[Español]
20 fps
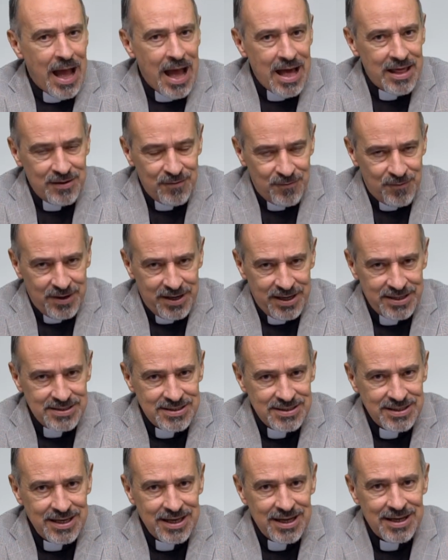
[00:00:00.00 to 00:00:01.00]
A
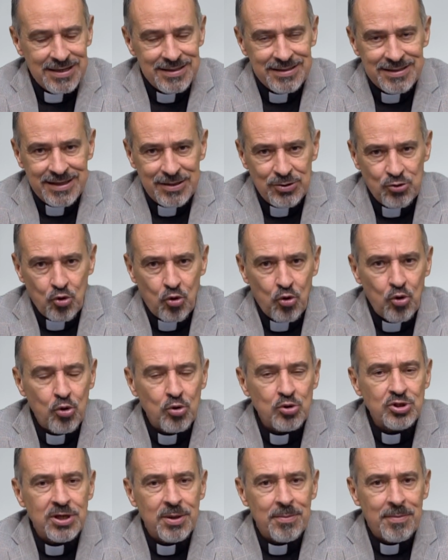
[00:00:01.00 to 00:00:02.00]
diferencia de todos
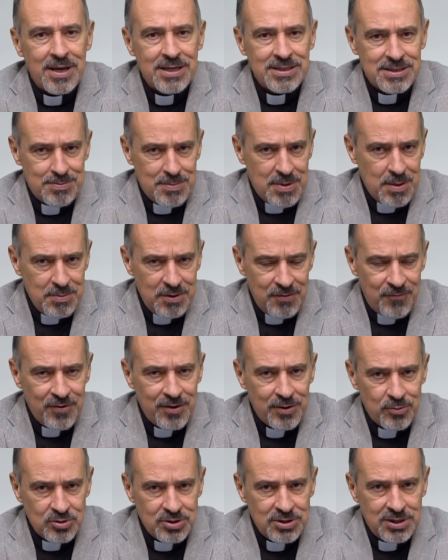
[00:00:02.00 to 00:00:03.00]
los demás
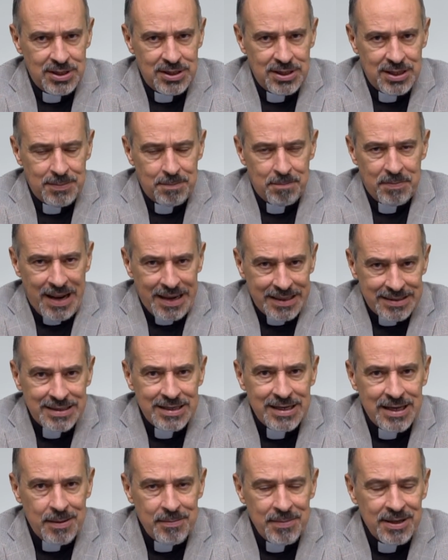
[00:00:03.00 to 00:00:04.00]
mamíferos y de
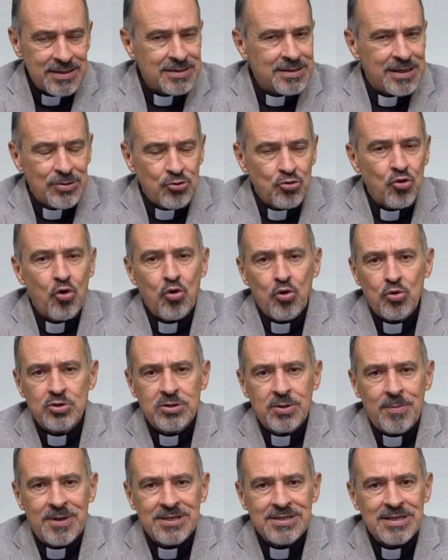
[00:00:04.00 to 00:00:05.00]
prácticamente todos los
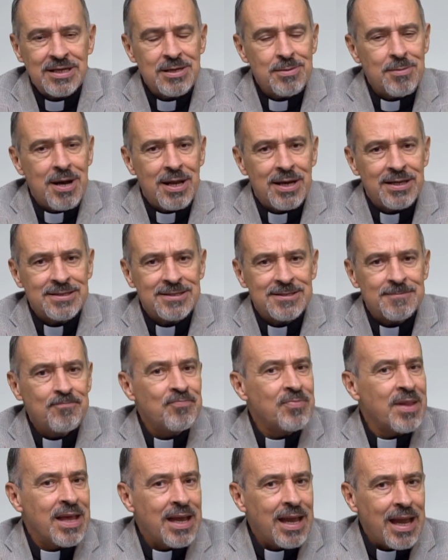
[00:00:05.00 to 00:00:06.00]
demás animales,
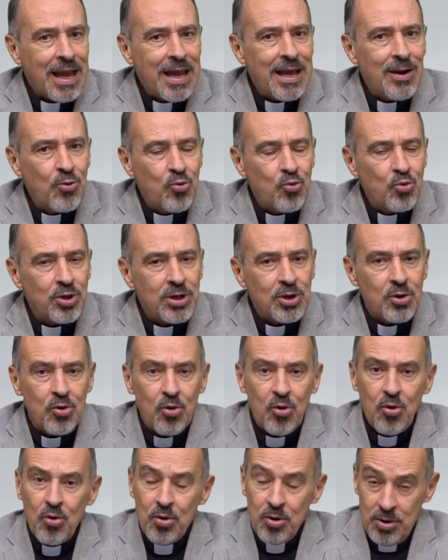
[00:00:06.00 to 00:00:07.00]
el
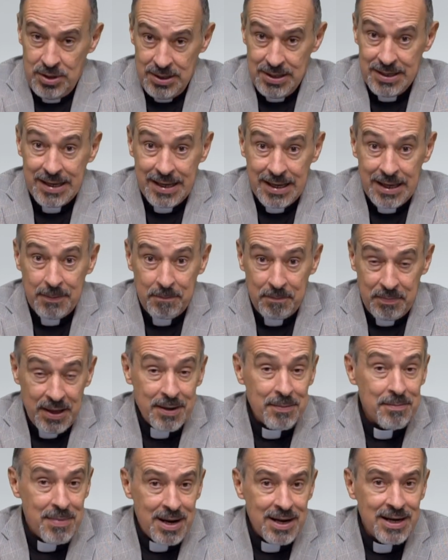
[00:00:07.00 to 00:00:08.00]
único que
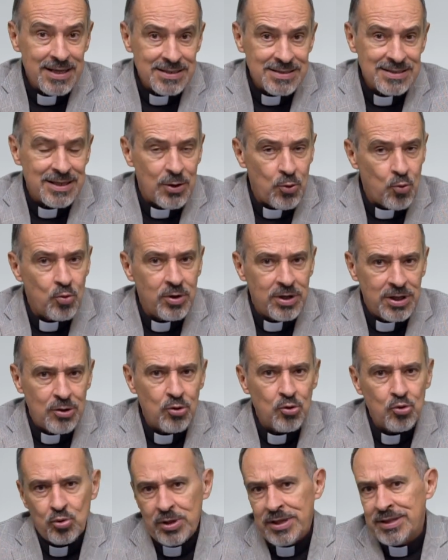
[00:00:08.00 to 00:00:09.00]
permanece
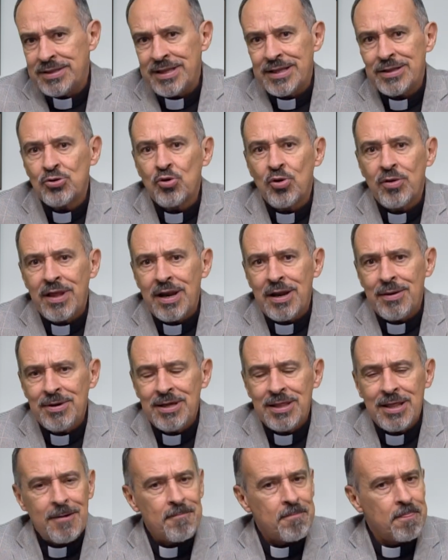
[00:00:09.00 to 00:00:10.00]
unido durante toda la
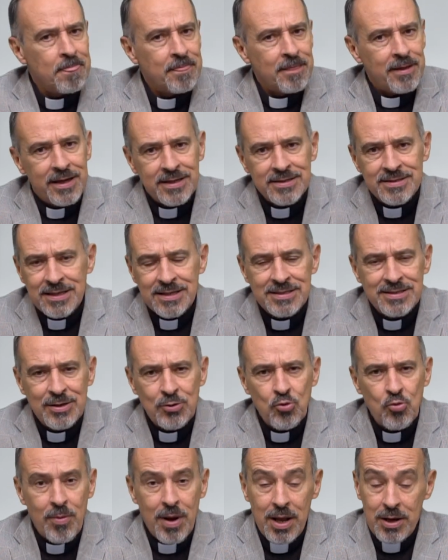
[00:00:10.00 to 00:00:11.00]
vida es el
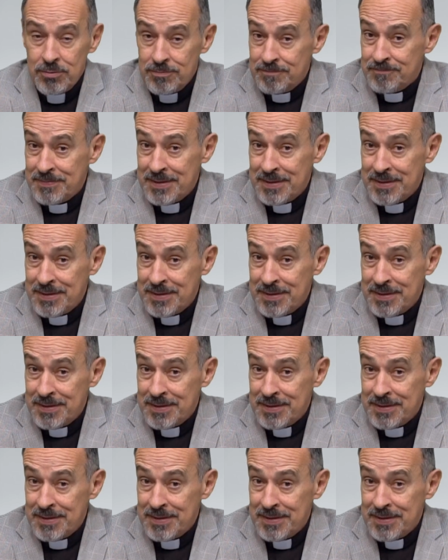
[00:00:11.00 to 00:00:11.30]
ser humano.